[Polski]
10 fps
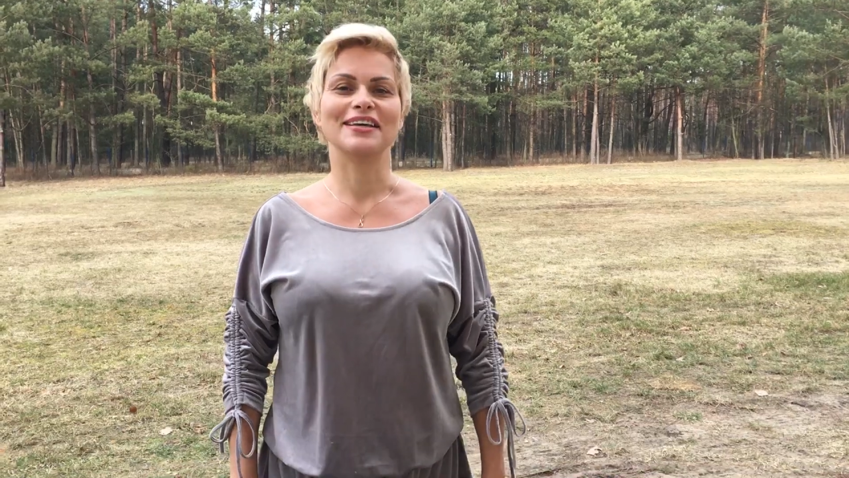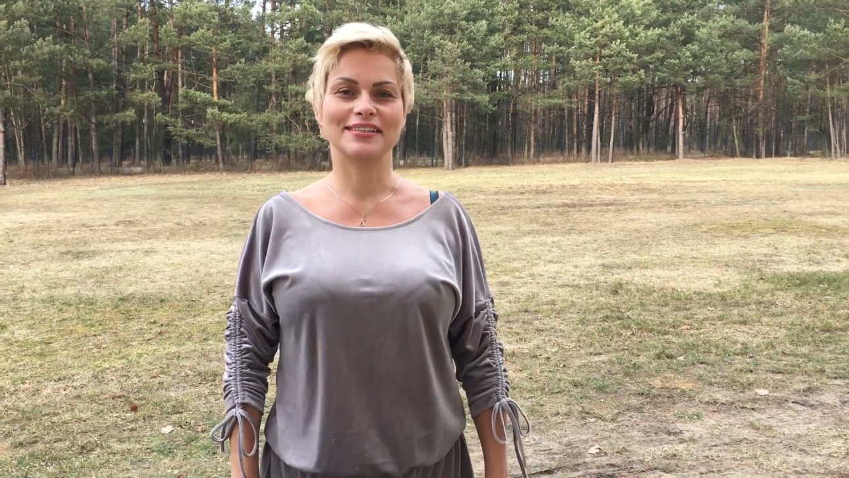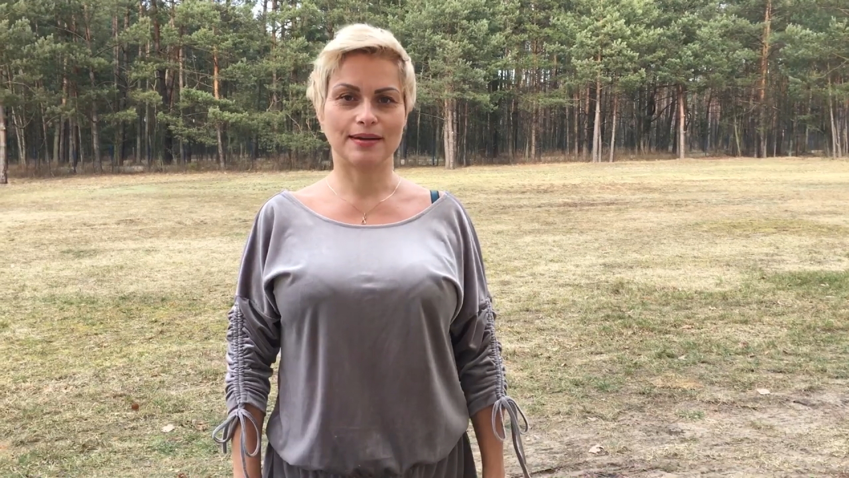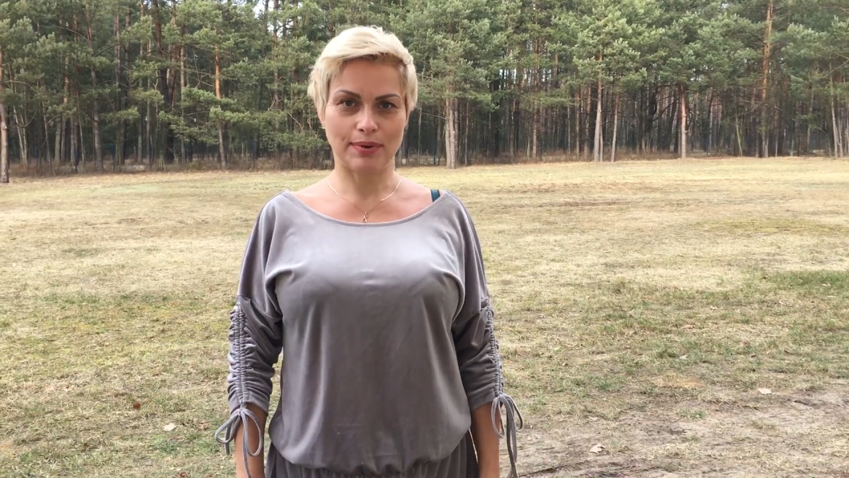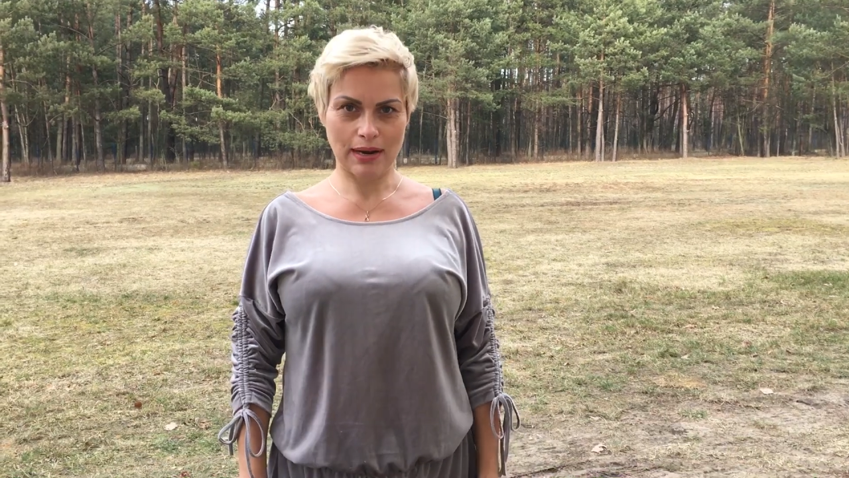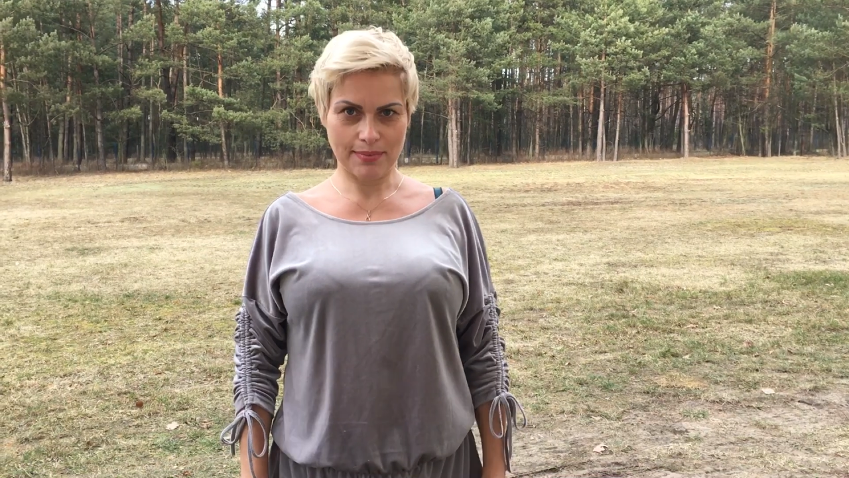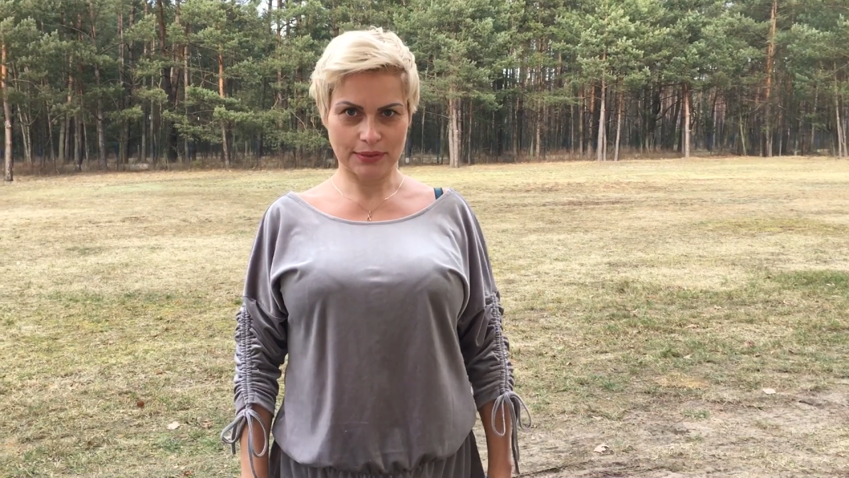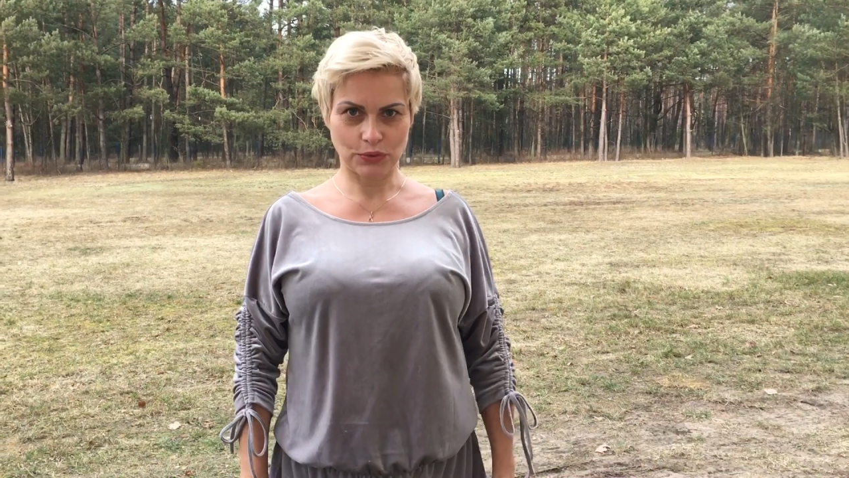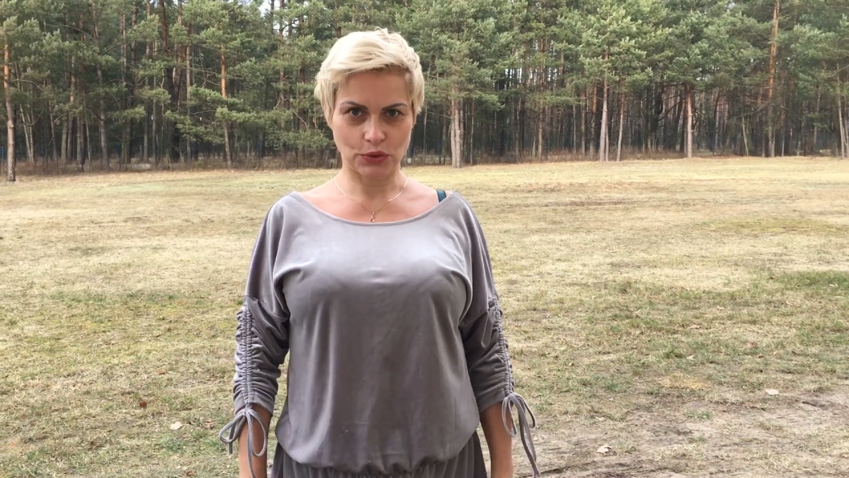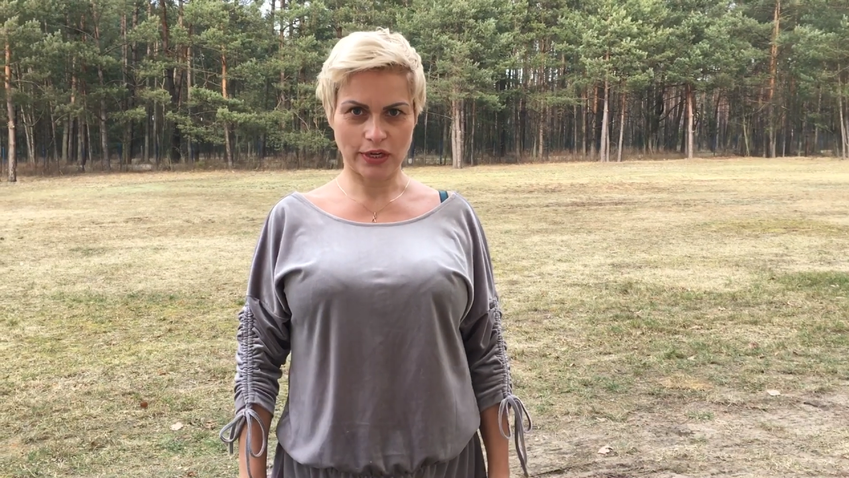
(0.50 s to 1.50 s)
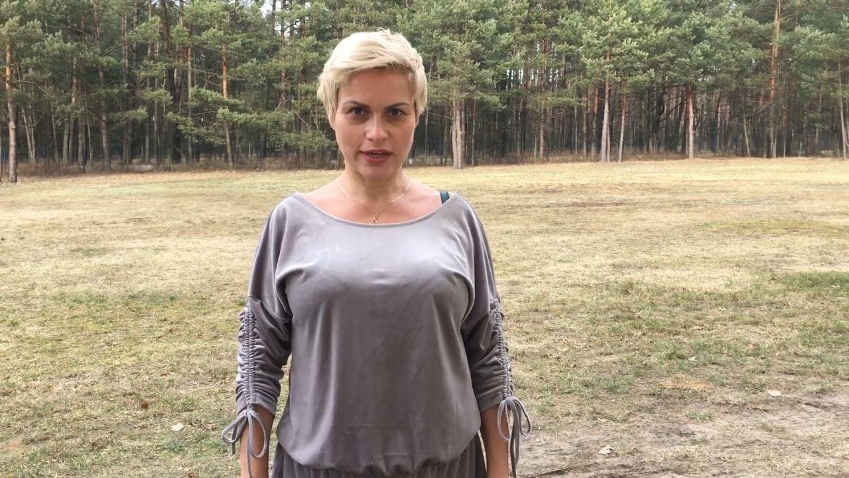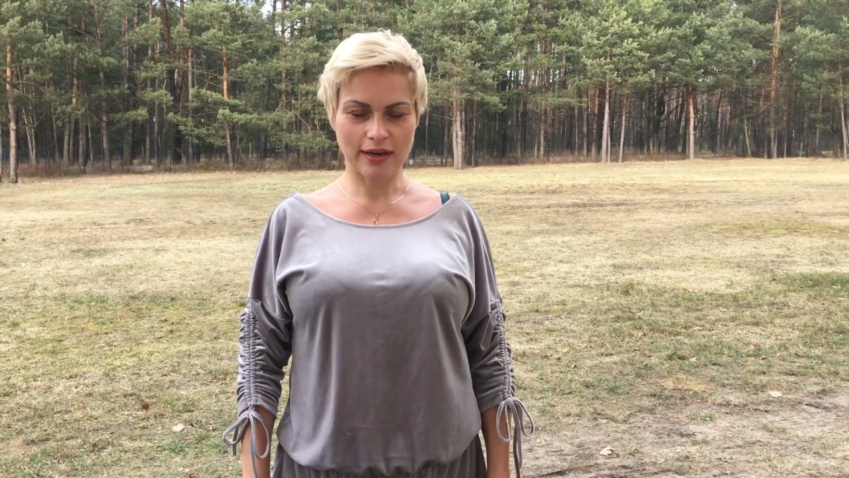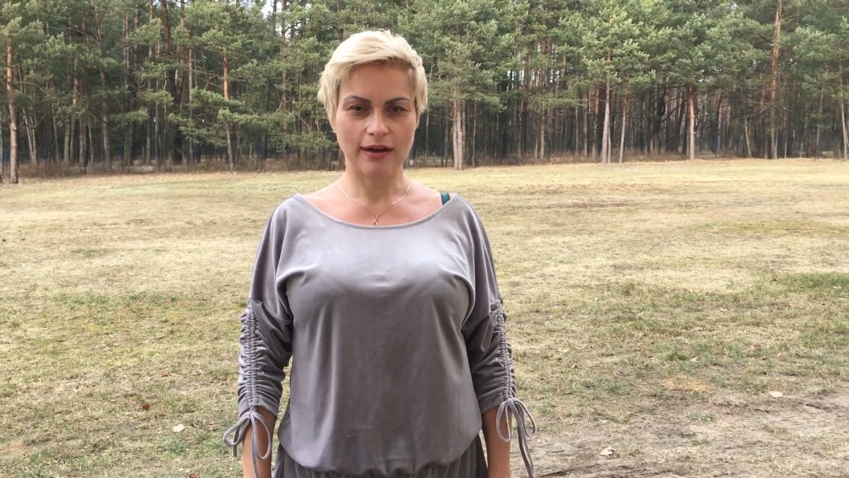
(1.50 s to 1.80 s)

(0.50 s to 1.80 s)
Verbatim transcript: Izabela Maciuszek,